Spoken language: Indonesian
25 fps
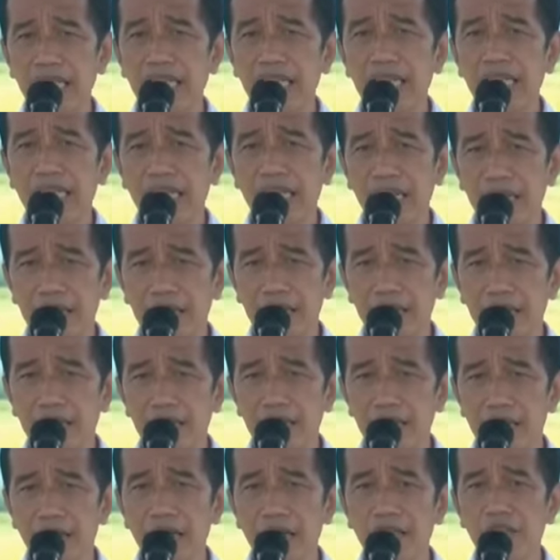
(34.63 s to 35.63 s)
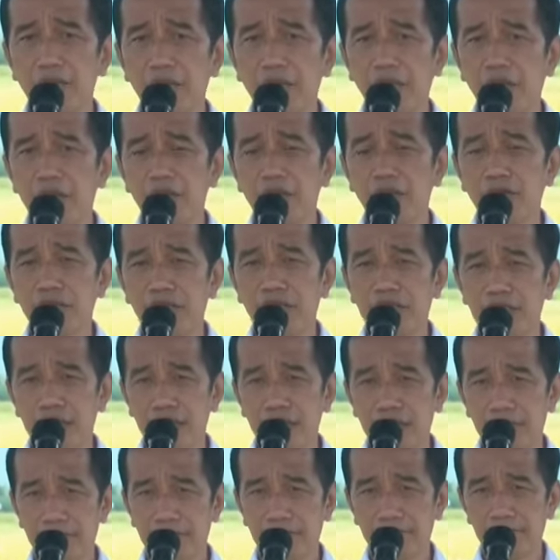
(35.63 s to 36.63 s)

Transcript: penggilingan rice mill unit.